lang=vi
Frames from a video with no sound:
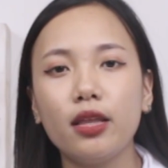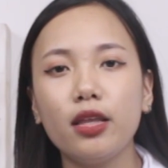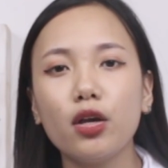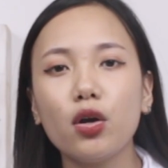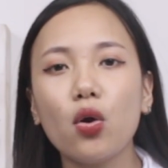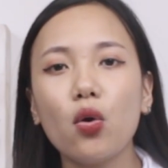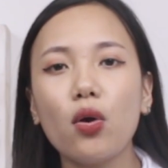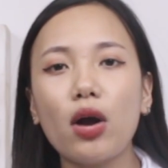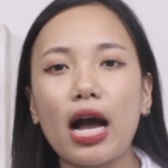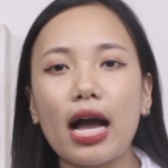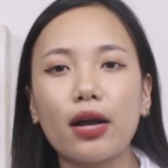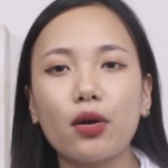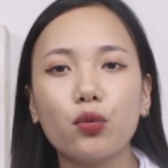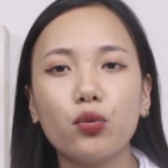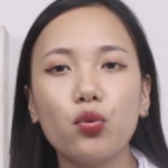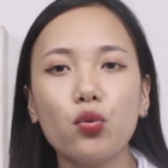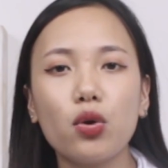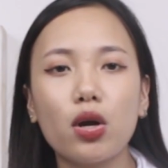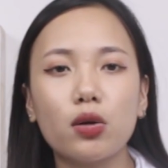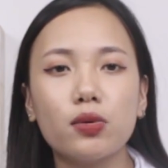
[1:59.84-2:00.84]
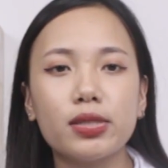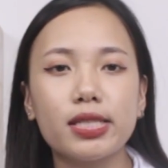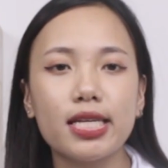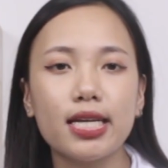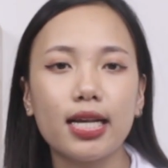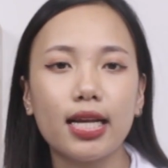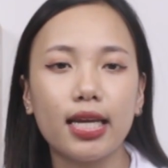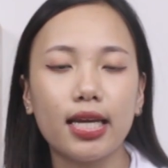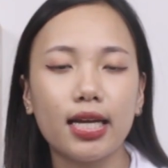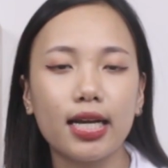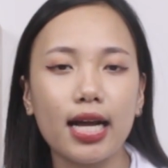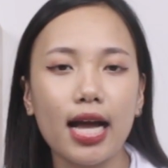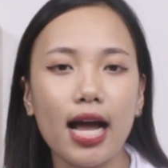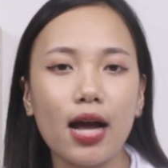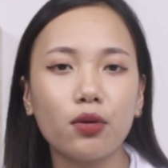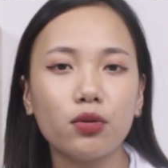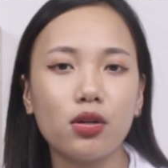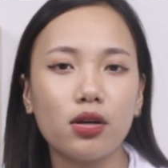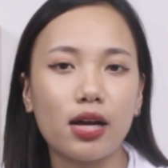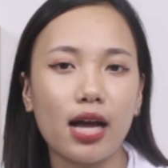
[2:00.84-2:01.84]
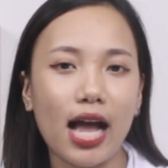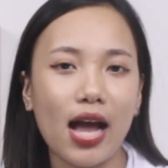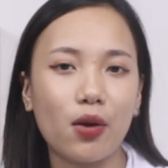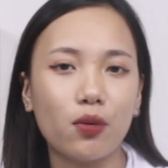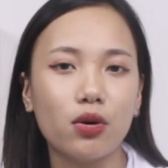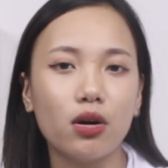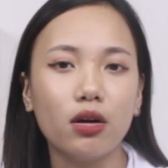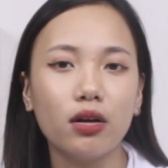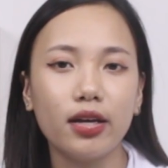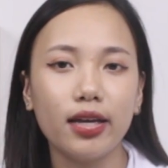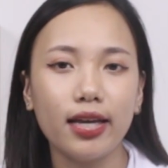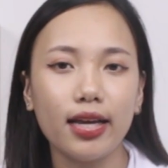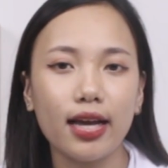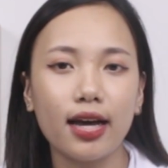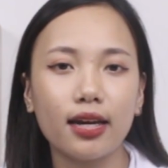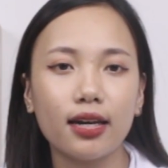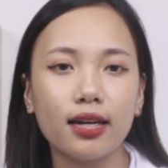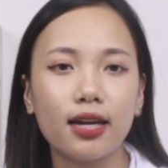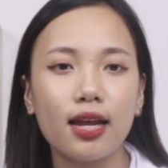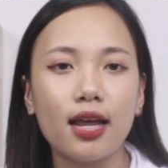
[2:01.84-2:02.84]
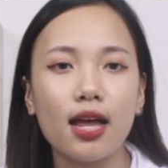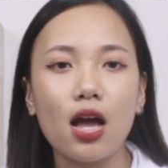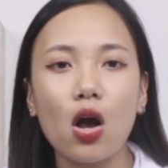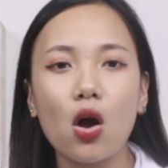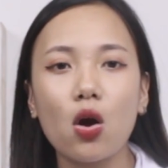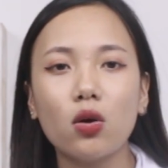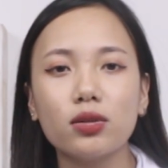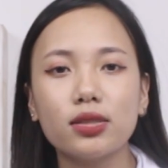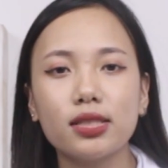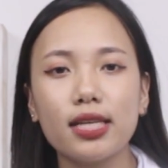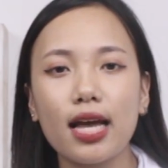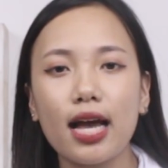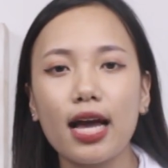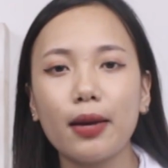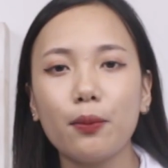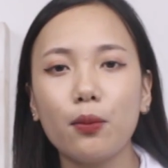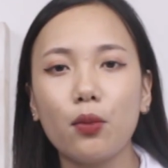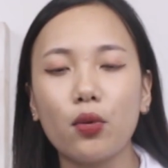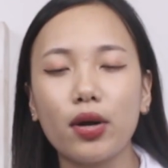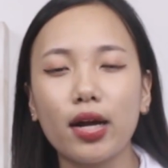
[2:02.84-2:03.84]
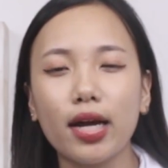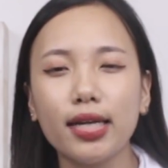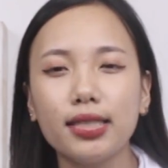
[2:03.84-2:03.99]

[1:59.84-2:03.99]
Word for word: những cô gái có nhu cầu sinh lý cao thường hào hứng khi ăn, họ sẽ ăn một